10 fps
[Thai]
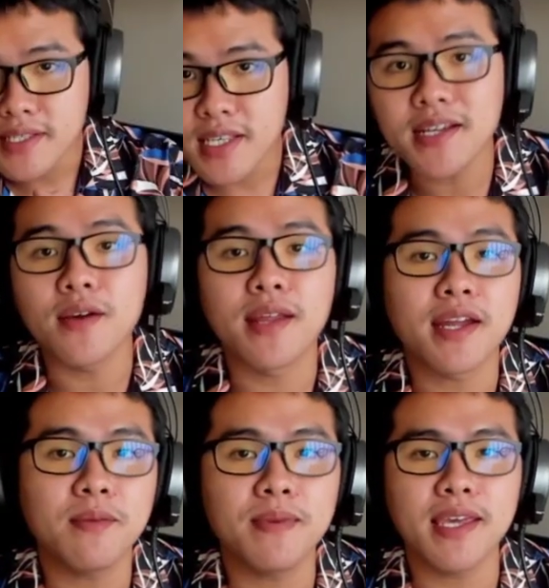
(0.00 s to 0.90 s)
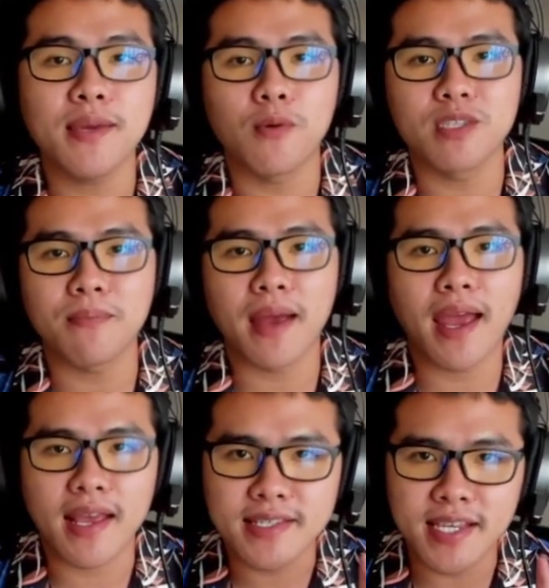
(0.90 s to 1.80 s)
ซึ่งเดี๋ยวในคลิปนี้ผมจะมา
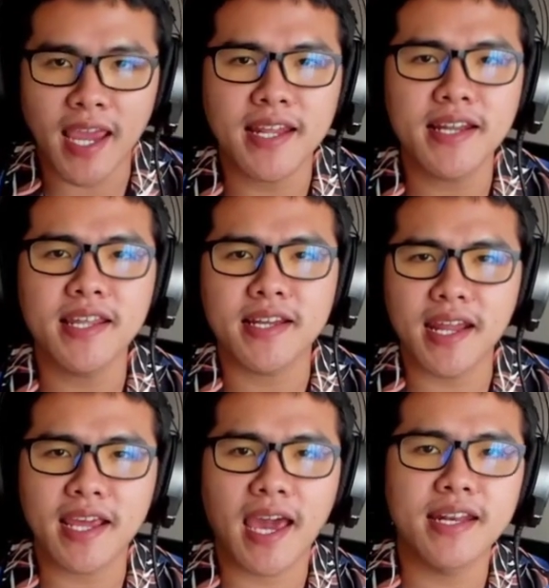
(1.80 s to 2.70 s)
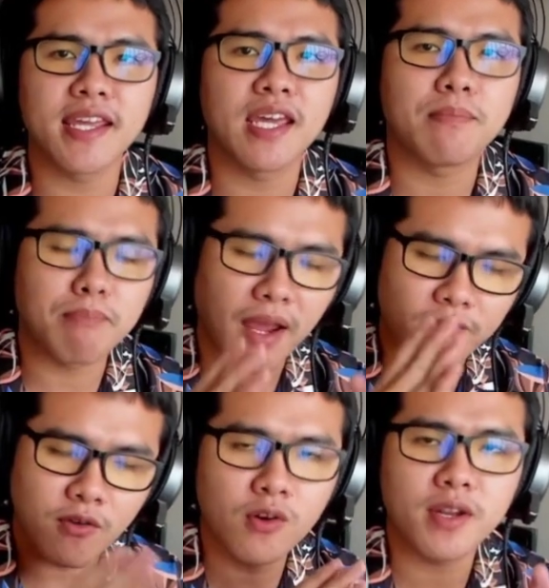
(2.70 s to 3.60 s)
แชร์เทคนิคในการเทรดแบบ
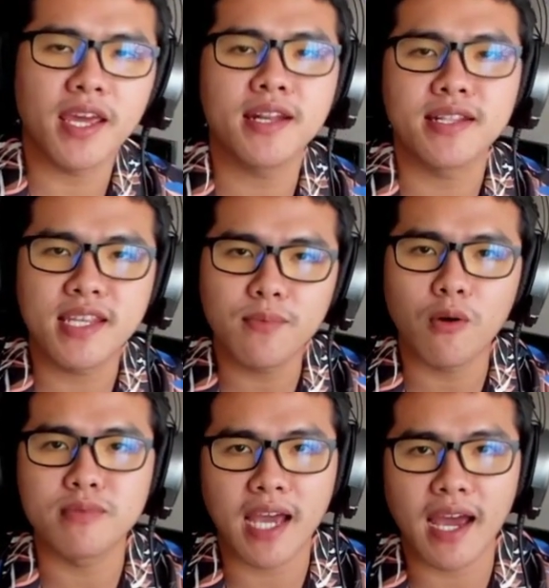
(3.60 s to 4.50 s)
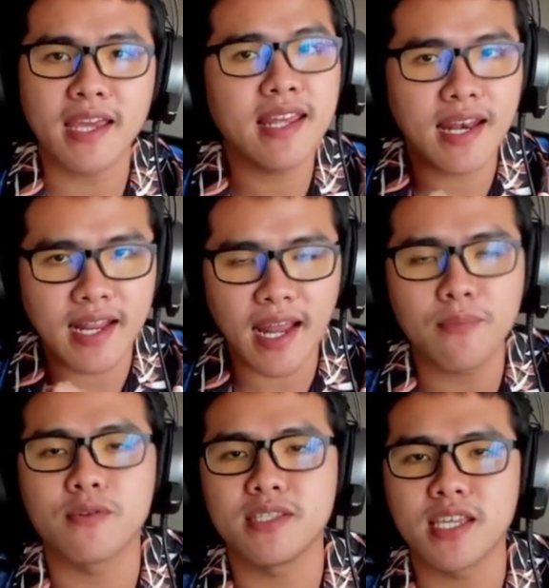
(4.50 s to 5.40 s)
โฟลเทนที่ผมใช้และได้
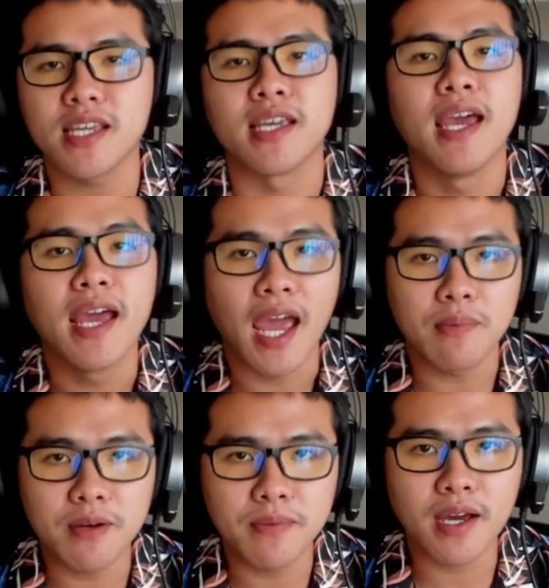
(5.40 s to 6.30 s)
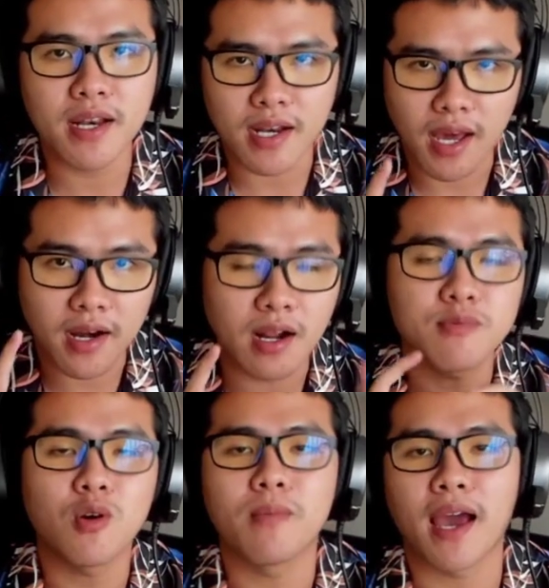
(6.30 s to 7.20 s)
ผลจริงให้เพื่อนๆ รับ
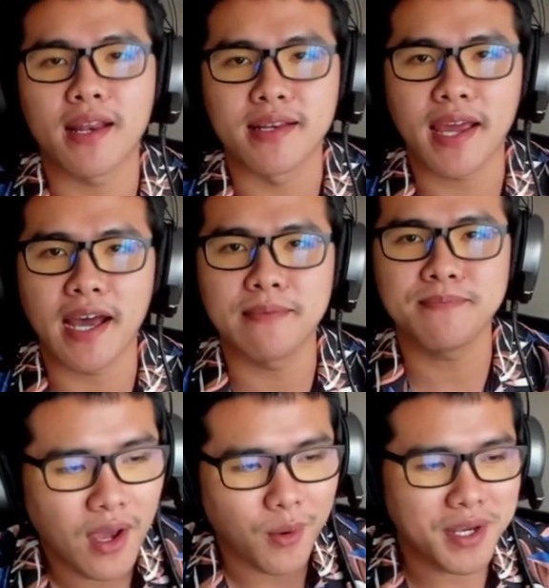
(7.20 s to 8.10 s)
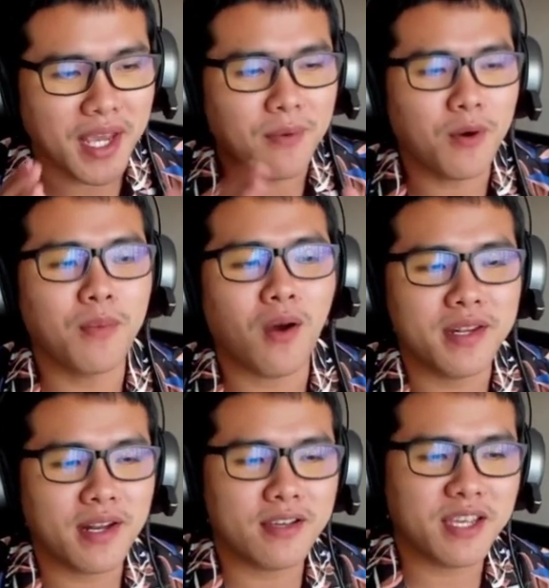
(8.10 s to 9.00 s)
ชมกันนะครับ โอเคครับผมก่อน
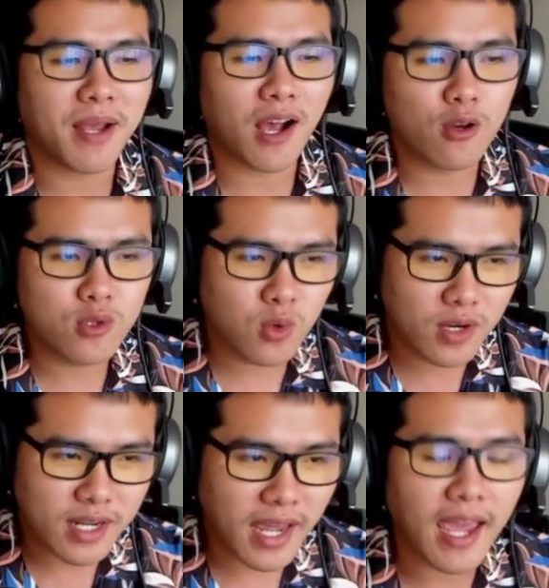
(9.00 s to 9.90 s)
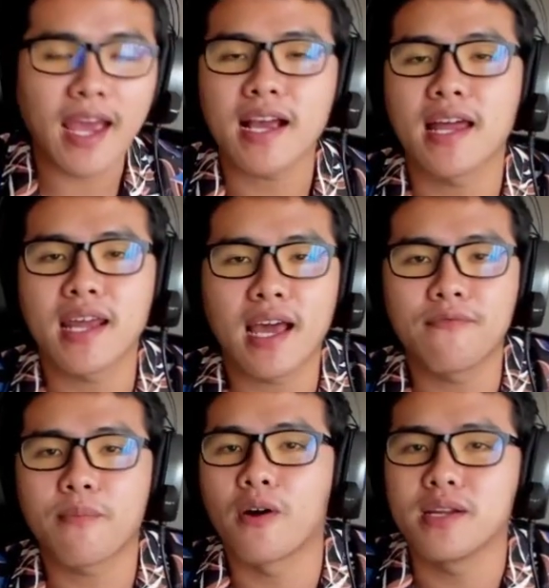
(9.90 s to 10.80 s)
ที่เราจะไปเข้าสู่เนื้อหากันนะครับ
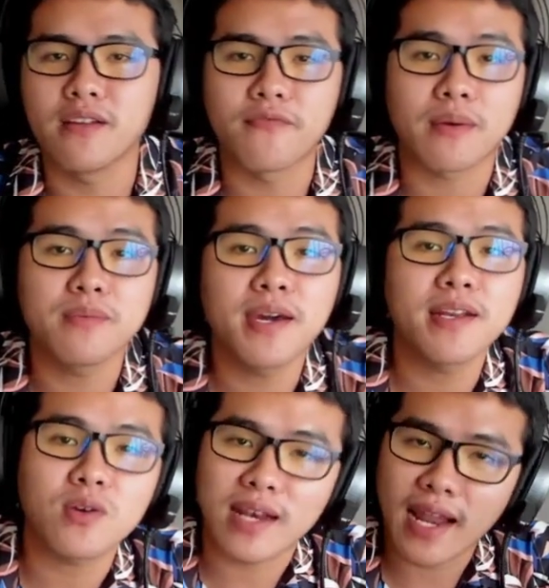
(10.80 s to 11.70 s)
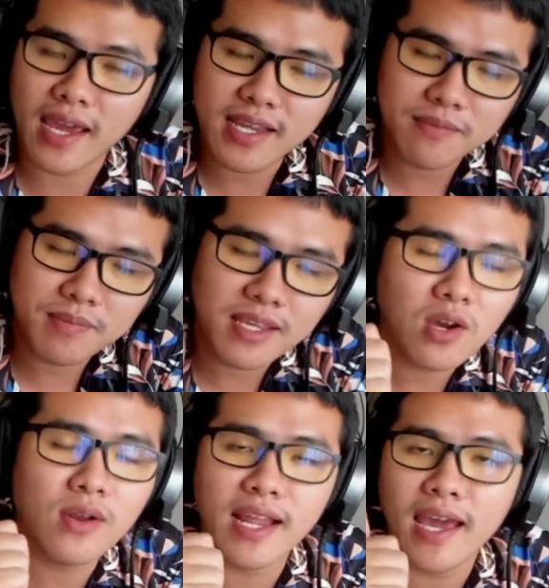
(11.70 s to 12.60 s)
ก่อนอื่นฝากเพื่อนๆกดไลค์คลิปนี้
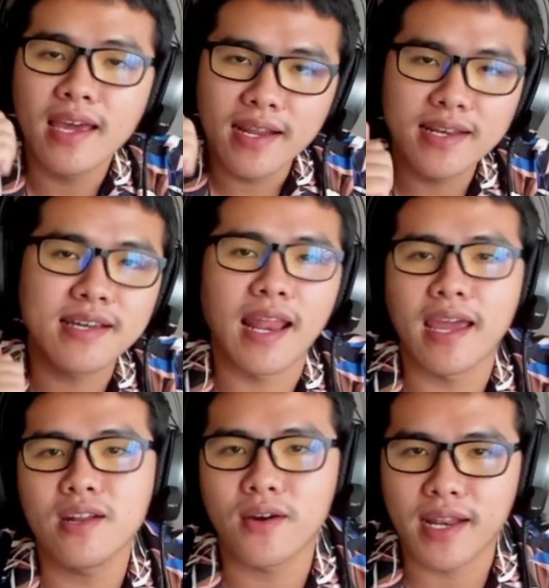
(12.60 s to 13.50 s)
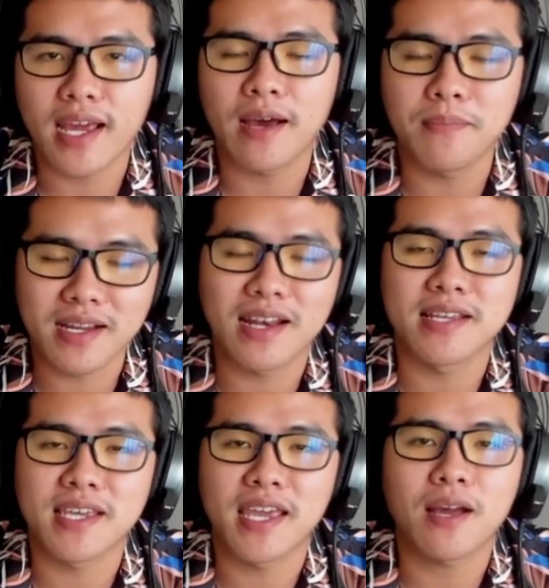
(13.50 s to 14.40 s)
คนละ1ไลค์หน่อยนะครับ เป็นกำลัง
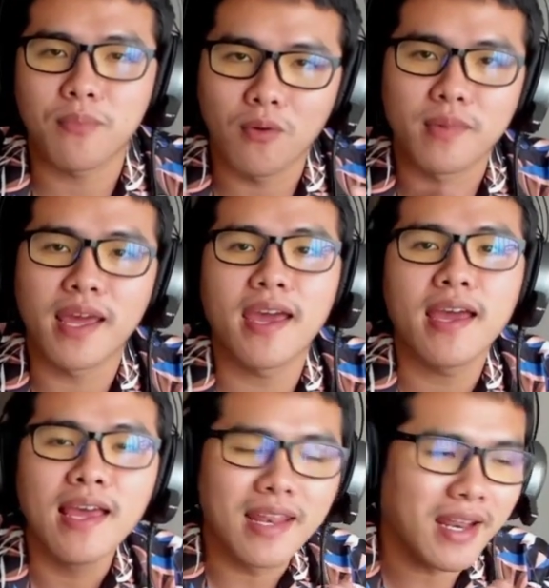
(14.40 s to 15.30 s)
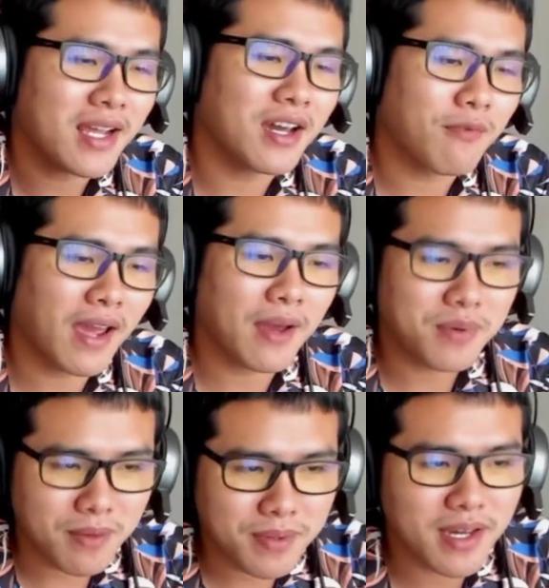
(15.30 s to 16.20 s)
ใจให้กับผมนะฮะและถ้าเกิดว่า
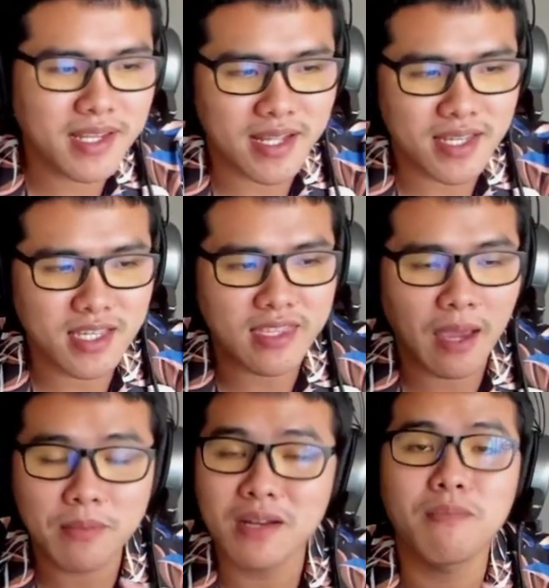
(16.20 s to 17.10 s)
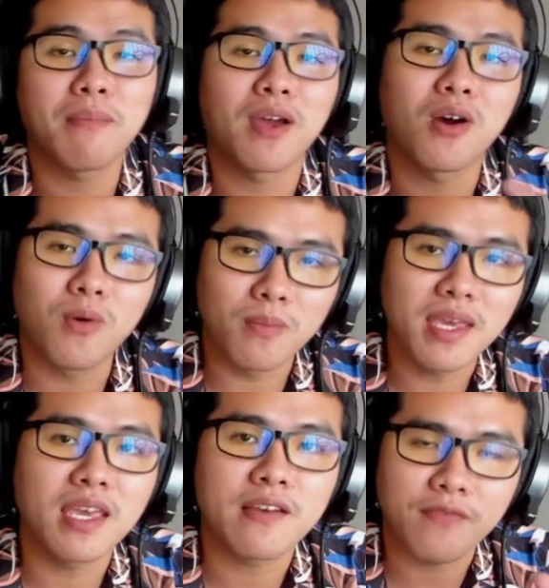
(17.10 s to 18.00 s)
เพื่อนๆอยากจะติดตามคลิปใหม่ๆของผม
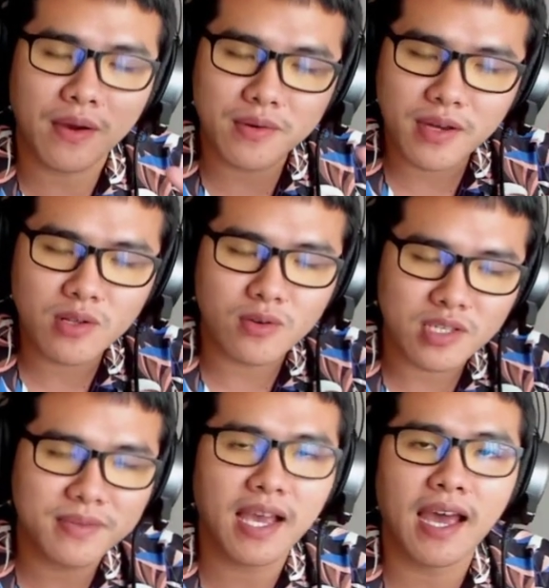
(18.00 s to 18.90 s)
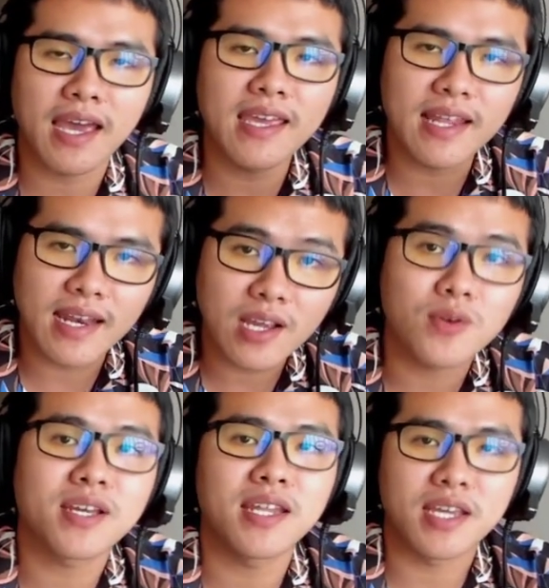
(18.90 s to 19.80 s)
อีกฝากเพื่อนๆกดซับสไคร b e และก
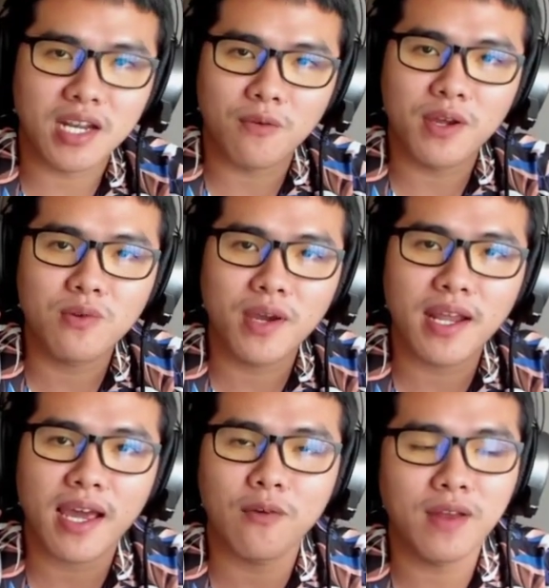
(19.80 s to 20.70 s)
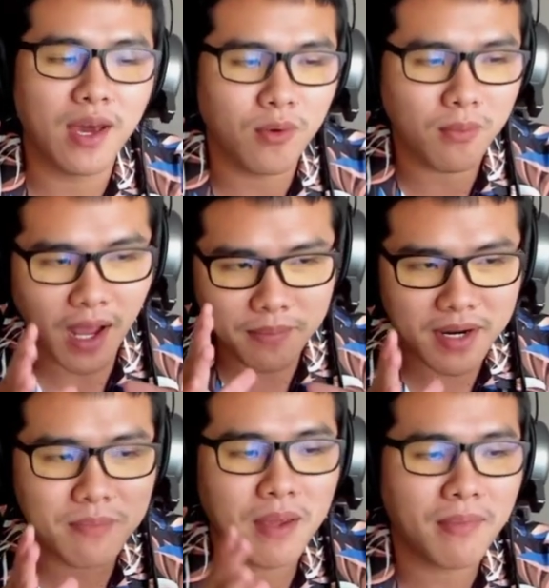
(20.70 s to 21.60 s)
ดกระดิ่งกันเอาไว้ด้วยนะครับ เวลาผมอัพค
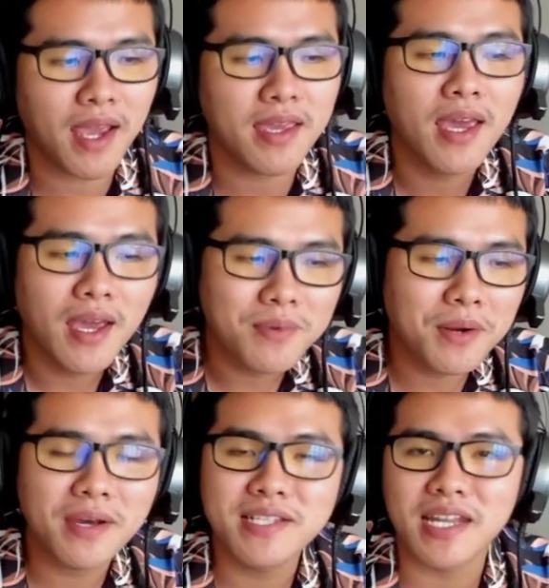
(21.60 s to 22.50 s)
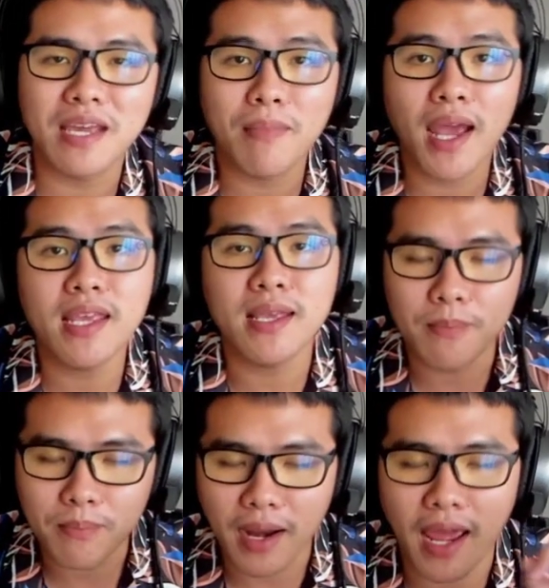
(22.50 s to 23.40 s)
ลิปใหม่ๆ เพื่อนๆจะได้ไม่
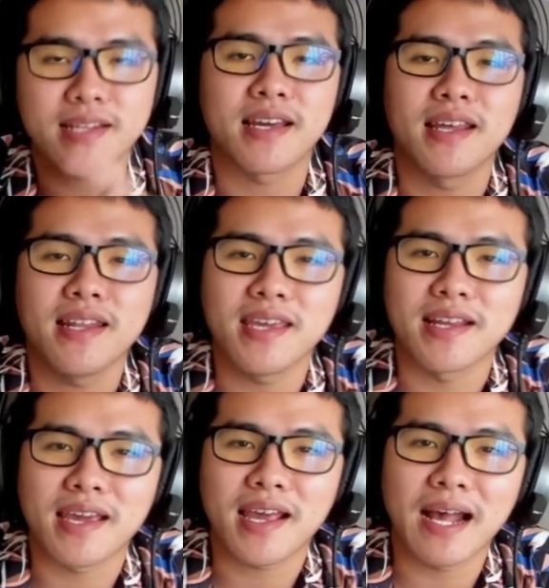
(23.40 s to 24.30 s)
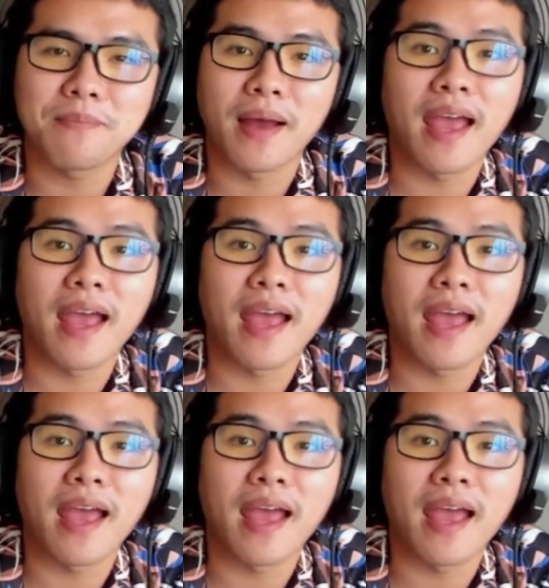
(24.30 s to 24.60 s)
พลาดกันนั่นเองนะครับ